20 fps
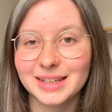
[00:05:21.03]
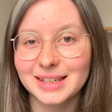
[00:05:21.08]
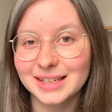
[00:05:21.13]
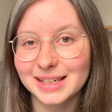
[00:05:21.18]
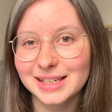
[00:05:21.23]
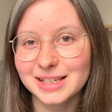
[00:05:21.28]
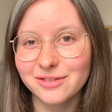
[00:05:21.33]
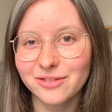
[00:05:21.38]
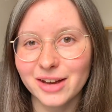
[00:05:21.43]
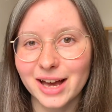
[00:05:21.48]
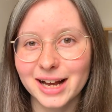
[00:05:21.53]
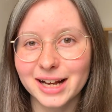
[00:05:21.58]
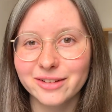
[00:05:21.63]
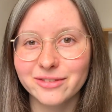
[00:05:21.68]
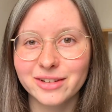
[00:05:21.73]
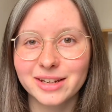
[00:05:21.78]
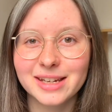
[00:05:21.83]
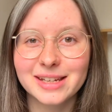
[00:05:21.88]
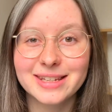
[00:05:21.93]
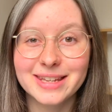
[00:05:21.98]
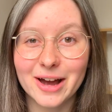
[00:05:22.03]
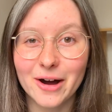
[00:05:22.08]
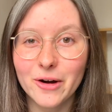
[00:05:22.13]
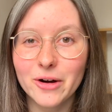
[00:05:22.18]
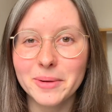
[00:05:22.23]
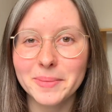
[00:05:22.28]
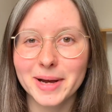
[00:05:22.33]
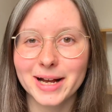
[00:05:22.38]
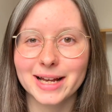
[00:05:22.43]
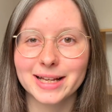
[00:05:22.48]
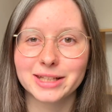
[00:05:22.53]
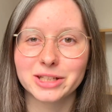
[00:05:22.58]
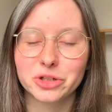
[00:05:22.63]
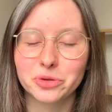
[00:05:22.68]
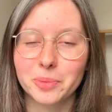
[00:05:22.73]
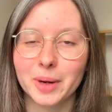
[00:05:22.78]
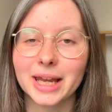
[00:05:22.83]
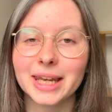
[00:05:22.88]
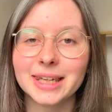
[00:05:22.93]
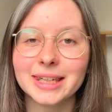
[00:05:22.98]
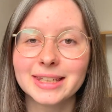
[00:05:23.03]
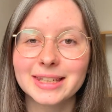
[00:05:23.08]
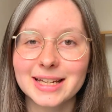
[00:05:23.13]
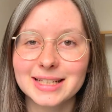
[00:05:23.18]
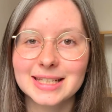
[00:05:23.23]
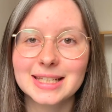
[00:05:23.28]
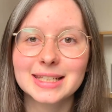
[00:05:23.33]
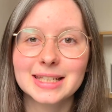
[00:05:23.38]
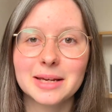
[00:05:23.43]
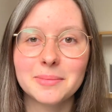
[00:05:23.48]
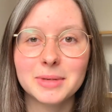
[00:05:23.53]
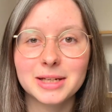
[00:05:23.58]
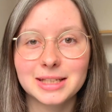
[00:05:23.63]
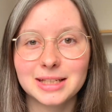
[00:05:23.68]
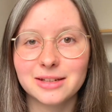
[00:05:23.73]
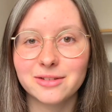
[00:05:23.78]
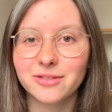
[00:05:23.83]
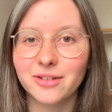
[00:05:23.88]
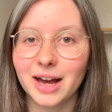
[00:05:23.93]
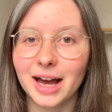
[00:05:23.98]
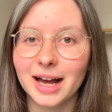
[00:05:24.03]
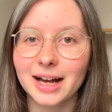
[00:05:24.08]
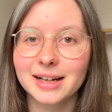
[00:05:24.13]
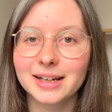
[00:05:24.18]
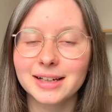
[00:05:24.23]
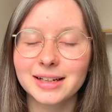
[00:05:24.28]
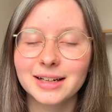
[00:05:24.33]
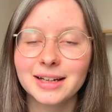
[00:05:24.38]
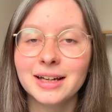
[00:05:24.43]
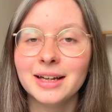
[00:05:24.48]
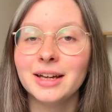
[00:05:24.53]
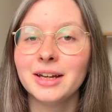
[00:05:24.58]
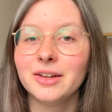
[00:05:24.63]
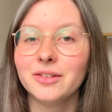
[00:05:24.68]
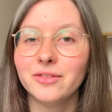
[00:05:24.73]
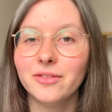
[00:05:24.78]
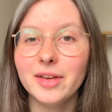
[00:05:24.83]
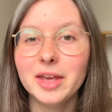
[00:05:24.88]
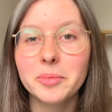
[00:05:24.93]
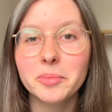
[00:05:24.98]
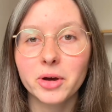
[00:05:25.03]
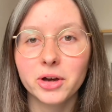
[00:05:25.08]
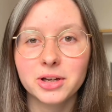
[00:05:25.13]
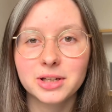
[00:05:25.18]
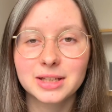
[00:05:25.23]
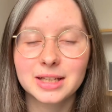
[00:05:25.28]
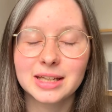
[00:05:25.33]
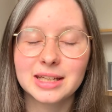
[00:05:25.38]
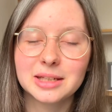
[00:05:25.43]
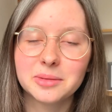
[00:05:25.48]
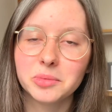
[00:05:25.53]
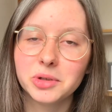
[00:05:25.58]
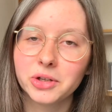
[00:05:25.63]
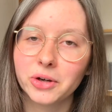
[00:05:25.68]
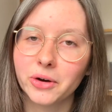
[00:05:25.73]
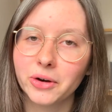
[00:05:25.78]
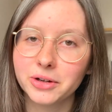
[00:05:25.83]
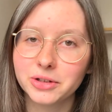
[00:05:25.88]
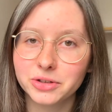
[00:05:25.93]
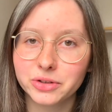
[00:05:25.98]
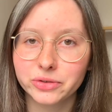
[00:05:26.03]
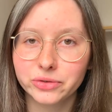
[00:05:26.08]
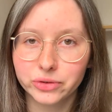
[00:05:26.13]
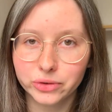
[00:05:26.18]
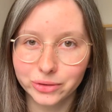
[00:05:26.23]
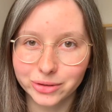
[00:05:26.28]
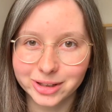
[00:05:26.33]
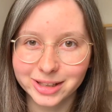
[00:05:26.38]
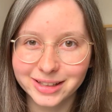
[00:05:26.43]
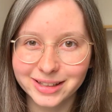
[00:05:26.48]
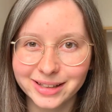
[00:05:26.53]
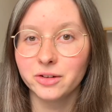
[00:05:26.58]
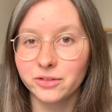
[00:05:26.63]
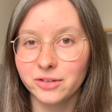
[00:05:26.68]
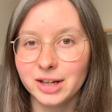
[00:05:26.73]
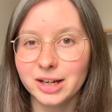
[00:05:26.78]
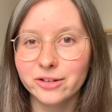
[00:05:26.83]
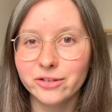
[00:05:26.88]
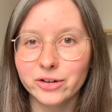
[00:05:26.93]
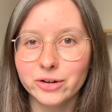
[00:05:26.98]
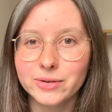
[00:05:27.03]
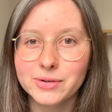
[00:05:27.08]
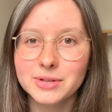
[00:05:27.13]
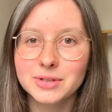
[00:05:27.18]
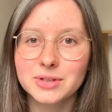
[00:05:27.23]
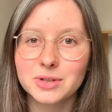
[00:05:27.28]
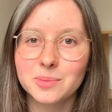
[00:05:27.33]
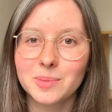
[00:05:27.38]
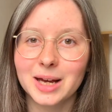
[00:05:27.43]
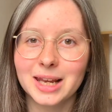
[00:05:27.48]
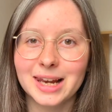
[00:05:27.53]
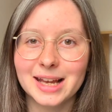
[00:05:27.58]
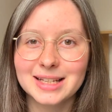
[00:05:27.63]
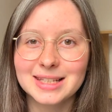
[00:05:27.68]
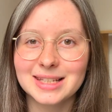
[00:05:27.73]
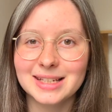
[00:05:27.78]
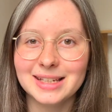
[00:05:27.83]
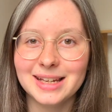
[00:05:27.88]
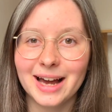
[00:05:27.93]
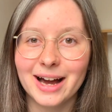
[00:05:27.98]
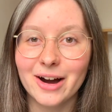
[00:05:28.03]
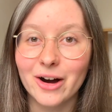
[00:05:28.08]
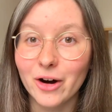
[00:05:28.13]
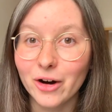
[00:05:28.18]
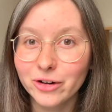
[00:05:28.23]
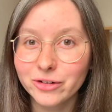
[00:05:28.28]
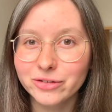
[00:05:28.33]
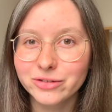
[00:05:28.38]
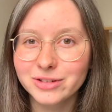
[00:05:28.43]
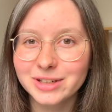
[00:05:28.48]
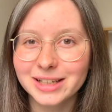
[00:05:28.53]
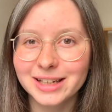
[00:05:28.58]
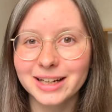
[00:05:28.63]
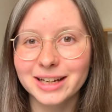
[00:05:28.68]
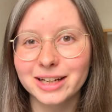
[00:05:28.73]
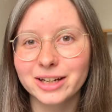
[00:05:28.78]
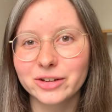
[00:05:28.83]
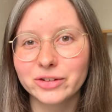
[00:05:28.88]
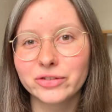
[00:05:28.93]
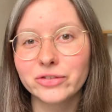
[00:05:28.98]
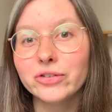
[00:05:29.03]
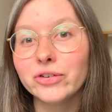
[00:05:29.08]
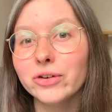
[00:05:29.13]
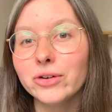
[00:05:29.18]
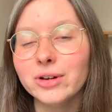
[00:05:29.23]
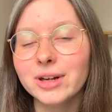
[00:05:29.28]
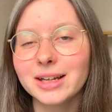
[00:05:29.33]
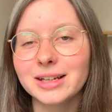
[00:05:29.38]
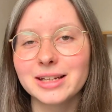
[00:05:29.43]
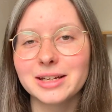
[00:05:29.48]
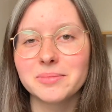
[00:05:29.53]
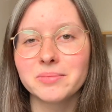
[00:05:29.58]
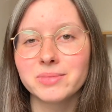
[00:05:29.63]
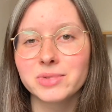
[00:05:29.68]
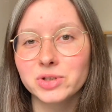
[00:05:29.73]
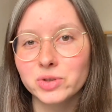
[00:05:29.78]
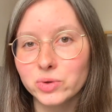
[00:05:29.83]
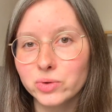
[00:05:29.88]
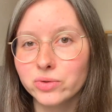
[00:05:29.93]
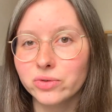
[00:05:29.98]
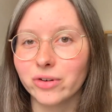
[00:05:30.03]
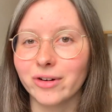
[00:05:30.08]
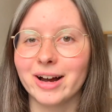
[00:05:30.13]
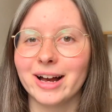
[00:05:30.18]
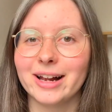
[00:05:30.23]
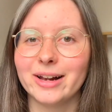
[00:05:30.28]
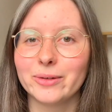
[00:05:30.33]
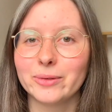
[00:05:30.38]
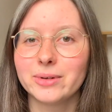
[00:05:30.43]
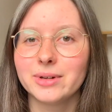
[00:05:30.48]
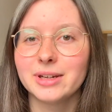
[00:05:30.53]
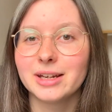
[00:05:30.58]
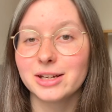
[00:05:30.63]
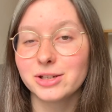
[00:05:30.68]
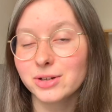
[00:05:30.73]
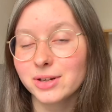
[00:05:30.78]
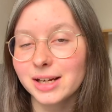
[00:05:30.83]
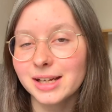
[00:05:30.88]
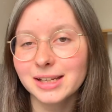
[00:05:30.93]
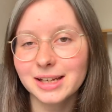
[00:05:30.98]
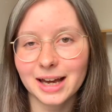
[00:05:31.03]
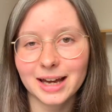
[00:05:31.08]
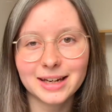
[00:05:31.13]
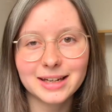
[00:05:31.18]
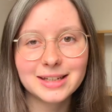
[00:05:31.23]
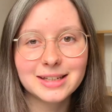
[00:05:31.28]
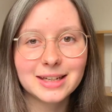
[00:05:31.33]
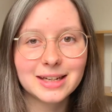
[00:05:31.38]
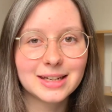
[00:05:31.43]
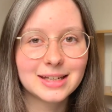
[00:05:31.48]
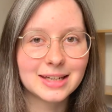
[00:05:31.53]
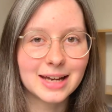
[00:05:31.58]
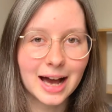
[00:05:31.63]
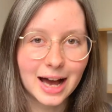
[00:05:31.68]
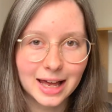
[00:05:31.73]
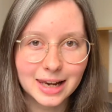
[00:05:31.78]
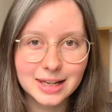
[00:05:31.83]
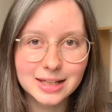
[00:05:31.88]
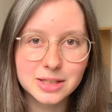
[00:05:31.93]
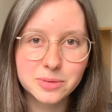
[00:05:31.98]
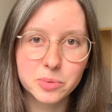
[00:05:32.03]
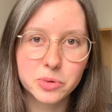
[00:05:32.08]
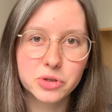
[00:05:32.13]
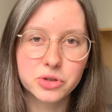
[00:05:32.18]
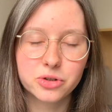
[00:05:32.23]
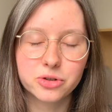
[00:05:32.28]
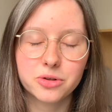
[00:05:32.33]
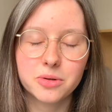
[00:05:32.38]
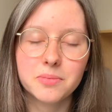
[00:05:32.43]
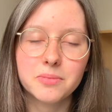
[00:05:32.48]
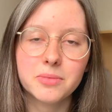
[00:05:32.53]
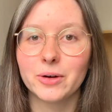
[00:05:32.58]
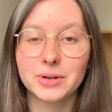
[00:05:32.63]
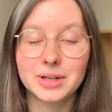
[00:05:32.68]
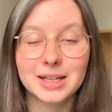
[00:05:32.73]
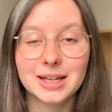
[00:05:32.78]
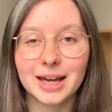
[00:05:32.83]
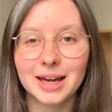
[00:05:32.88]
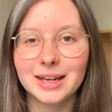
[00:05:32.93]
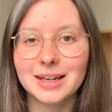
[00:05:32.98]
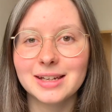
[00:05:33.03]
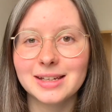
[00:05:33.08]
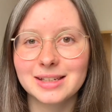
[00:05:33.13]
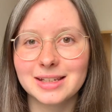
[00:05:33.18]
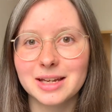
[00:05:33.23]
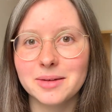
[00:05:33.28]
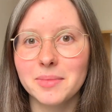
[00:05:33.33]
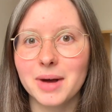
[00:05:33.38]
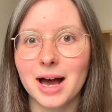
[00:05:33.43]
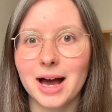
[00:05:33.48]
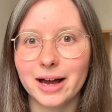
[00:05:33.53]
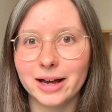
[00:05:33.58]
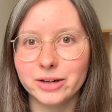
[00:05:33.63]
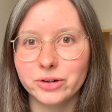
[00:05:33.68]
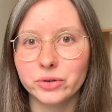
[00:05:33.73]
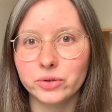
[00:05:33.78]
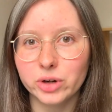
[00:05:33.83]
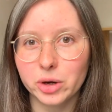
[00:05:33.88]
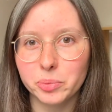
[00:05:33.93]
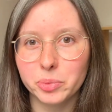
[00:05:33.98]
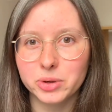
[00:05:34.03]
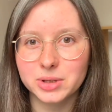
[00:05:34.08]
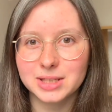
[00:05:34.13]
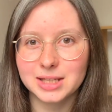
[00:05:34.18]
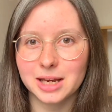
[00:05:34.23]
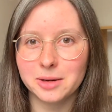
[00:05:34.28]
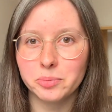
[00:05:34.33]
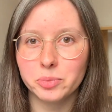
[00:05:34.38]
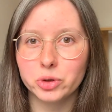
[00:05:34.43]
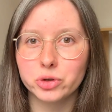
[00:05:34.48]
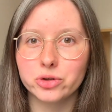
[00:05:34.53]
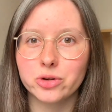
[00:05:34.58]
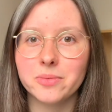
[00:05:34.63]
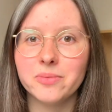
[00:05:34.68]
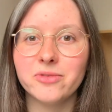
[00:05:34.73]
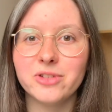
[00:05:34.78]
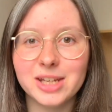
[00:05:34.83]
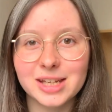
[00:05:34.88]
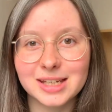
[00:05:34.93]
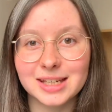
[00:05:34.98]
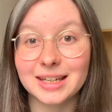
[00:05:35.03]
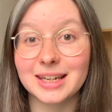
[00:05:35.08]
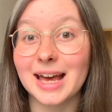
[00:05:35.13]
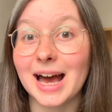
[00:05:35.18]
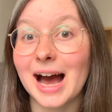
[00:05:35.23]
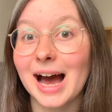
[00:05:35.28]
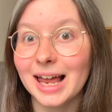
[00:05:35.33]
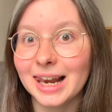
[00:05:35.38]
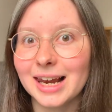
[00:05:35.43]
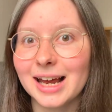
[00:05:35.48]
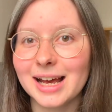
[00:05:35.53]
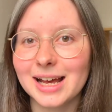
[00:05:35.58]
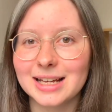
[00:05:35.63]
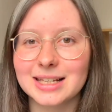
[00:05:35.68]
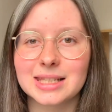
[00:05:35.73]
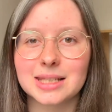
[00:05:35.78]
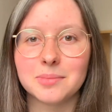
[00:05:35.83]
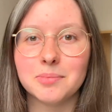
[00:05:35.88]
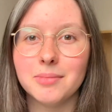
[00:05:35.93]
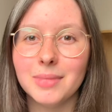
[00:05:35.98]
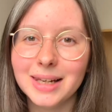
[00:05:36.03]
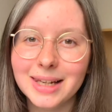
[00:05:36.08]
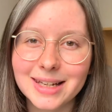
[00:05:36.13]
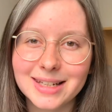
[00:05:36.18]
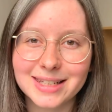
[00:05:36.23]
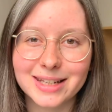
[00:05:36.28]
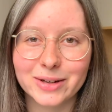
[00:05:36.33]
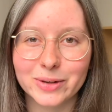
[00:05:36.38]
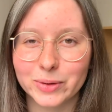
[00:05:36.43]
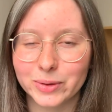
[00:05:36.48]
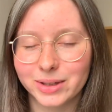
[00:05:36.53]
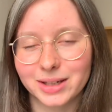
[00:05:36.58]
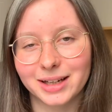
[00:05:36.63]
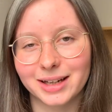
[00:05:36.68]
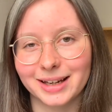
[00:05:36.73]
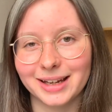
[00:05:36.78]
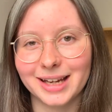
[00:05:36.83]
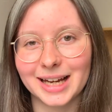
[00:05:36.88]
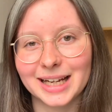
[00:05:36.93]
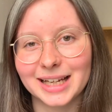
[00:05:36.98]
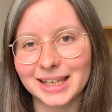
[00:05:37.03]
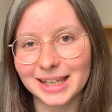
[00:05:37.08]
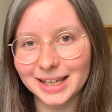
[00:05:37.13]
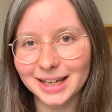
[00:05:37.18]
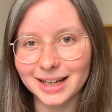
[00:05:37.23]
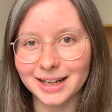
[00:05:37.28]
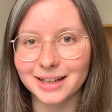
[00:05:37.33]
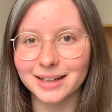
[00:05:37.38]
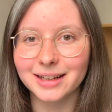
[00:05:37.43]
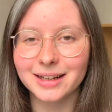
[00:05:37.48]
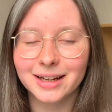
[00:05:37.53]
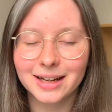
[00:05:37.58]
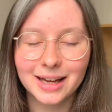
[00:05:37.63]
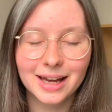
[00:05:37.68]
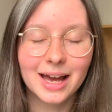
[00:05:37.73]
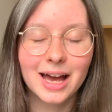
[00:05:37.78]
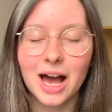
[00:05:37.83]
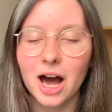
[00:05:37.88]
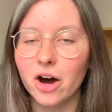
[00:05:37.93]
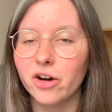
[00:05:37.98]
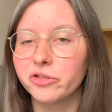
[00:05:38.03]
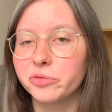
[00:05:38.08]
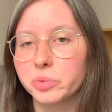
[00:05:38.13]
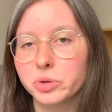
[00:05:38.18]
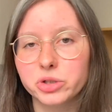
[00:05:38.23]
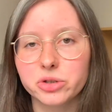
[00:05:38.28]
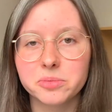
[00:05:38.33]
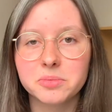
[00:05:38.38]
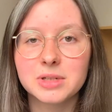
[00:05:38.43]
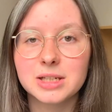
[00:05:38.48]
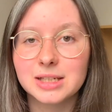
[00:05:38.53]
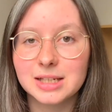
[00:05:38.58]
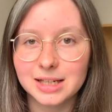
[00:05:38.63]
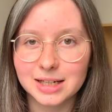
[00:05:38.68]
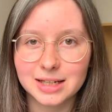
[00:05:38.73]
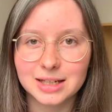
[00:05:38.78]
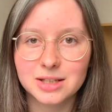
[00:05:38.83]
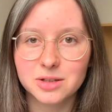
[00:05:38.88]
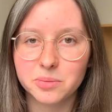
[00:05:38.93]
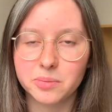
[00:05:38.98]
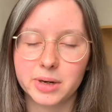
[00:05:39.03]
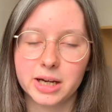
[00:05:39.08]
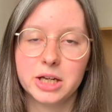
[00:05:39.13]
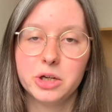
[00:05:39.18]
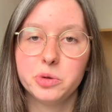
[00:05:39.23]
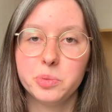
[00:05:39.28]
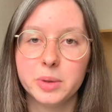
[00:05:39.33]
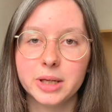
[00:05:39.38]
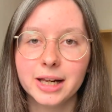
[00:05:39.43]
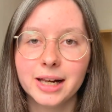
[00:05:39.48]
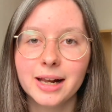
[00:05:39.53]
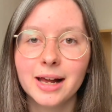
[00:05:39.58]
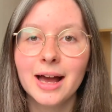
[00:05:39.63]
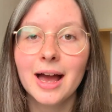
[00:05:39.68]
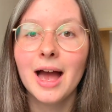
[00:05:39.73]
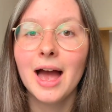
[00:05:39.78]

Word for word: dritte Frage finde ich auch immer ganz spannend. Das ist nämlich die Frage, wie möchte ich mich heute fühlen? Viele von uns überlassen ja oft ihre Gefühle dem Zufall. Und natürlich kann ich nicht alles bestimmen und ich kann nicht immer 100% bestimmen, wie ich in der allerersten Millisekunde reagiere auf bestimmte Dinge zum Beispiel.